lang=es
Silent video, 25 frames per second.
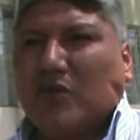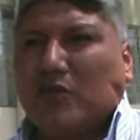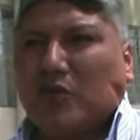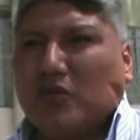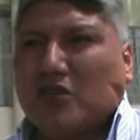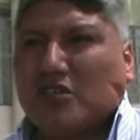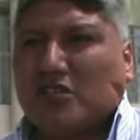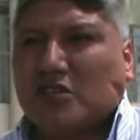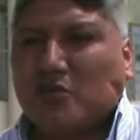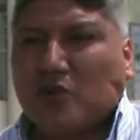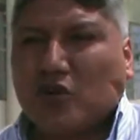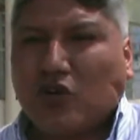de la
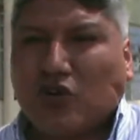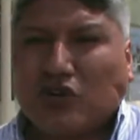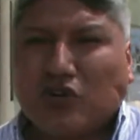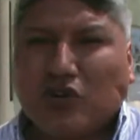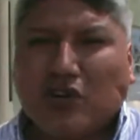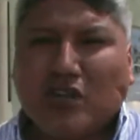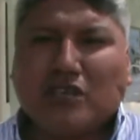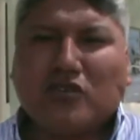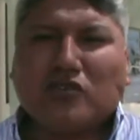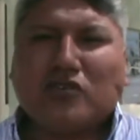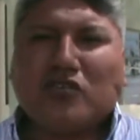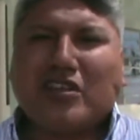provincia de Pisco,
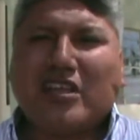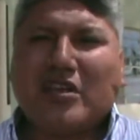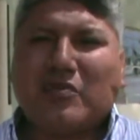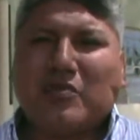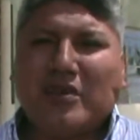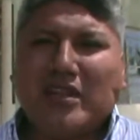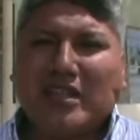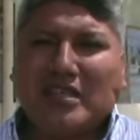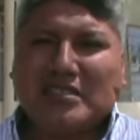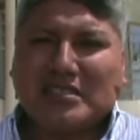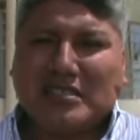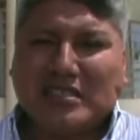todas las
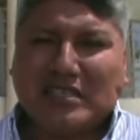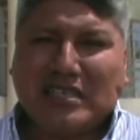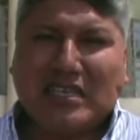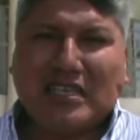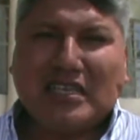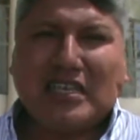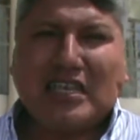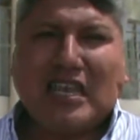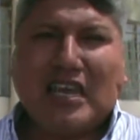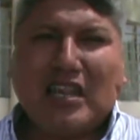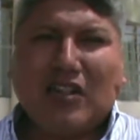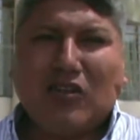autoridades para
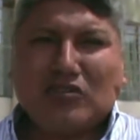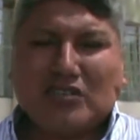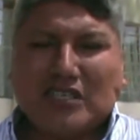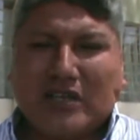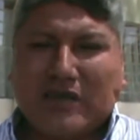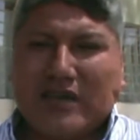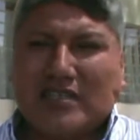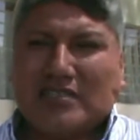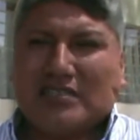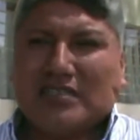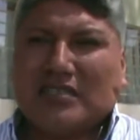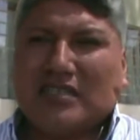exigir los
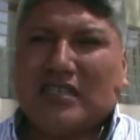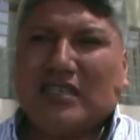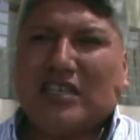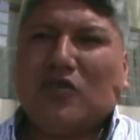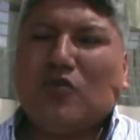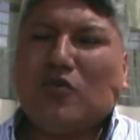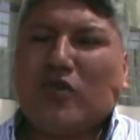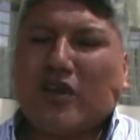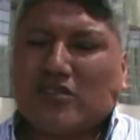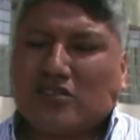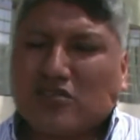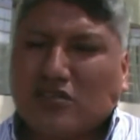avances en la
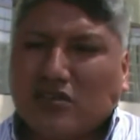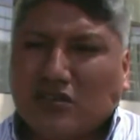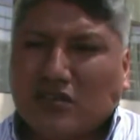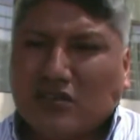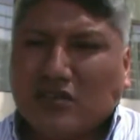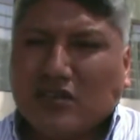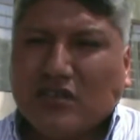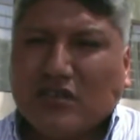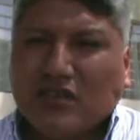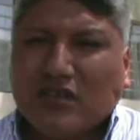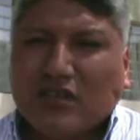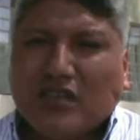
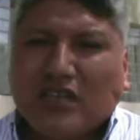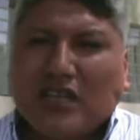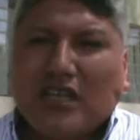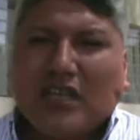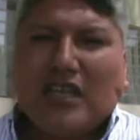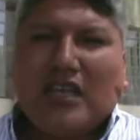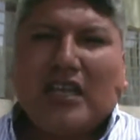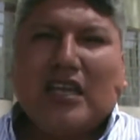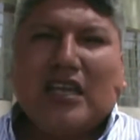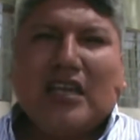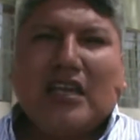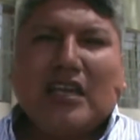educación,
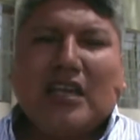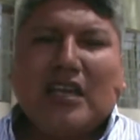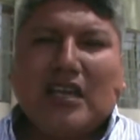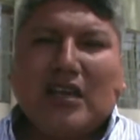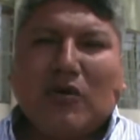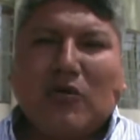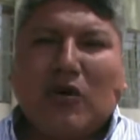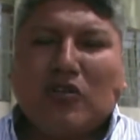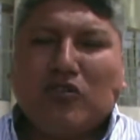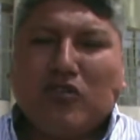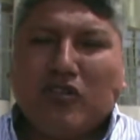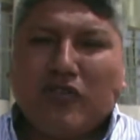
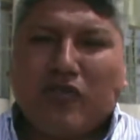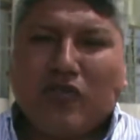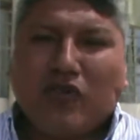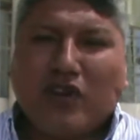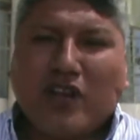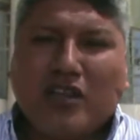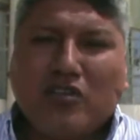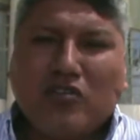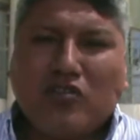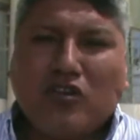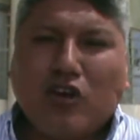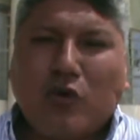eh, cuando es
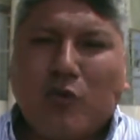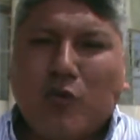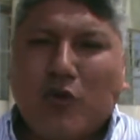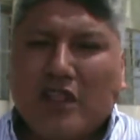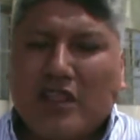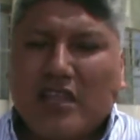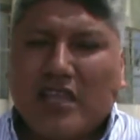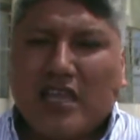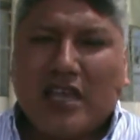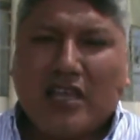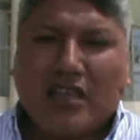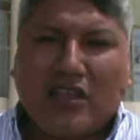foráneo, como
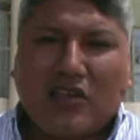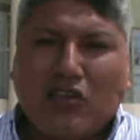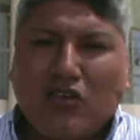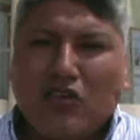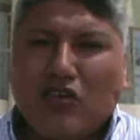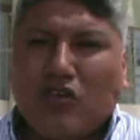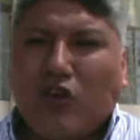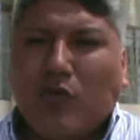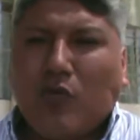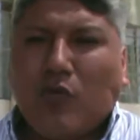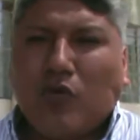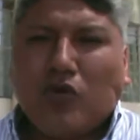el día de
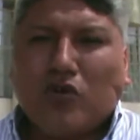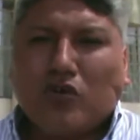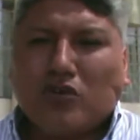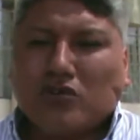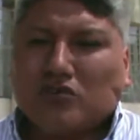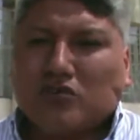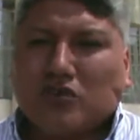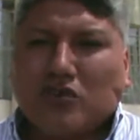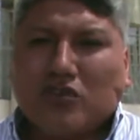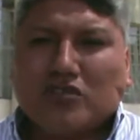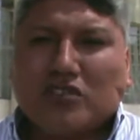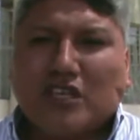hoy,
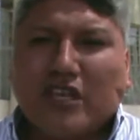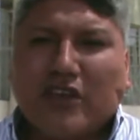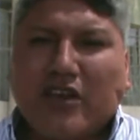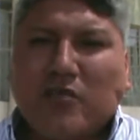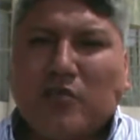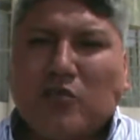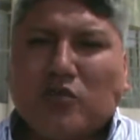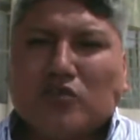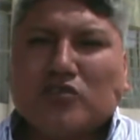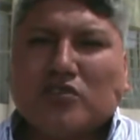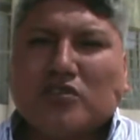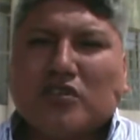como todos
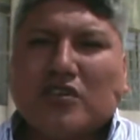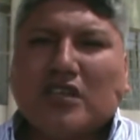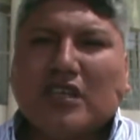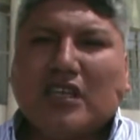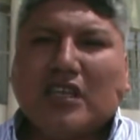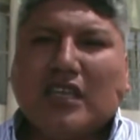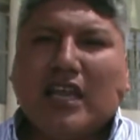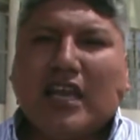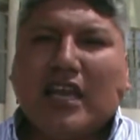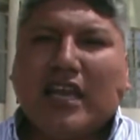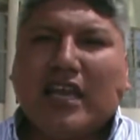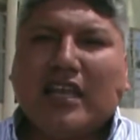sabemos,
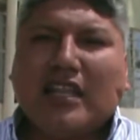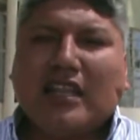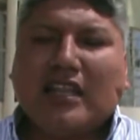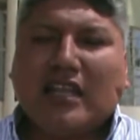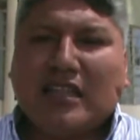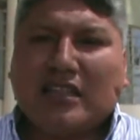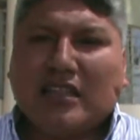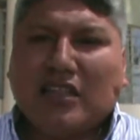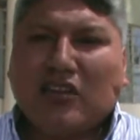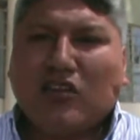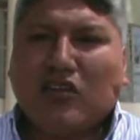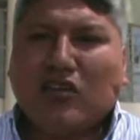ya
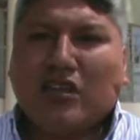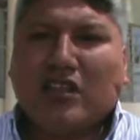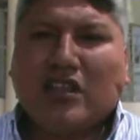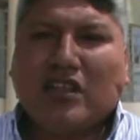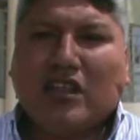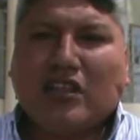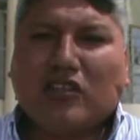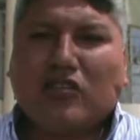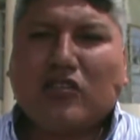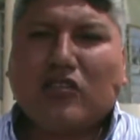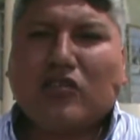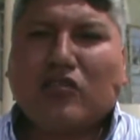el anterior
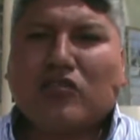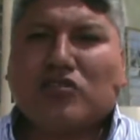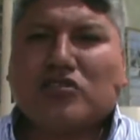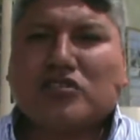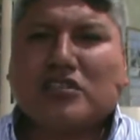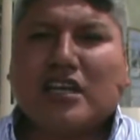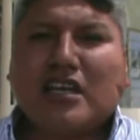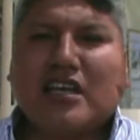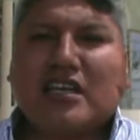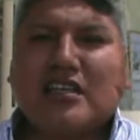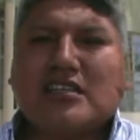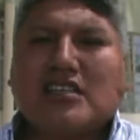director no
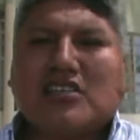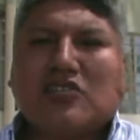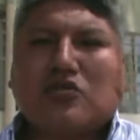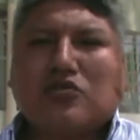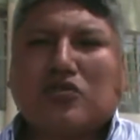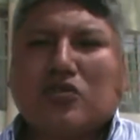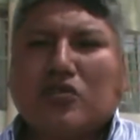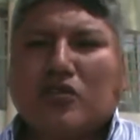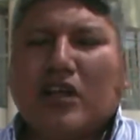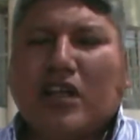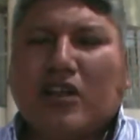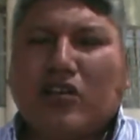está, ni
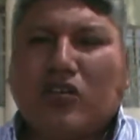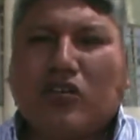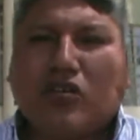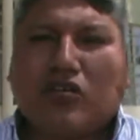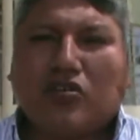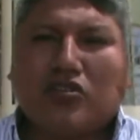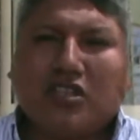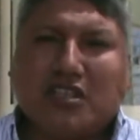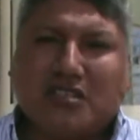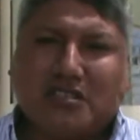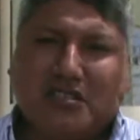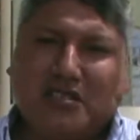su celular lo
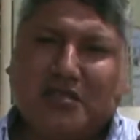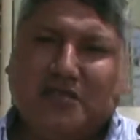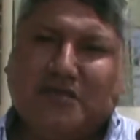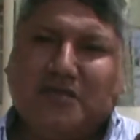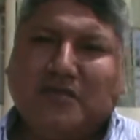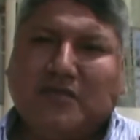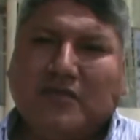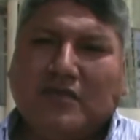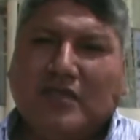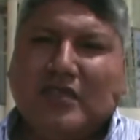contesta.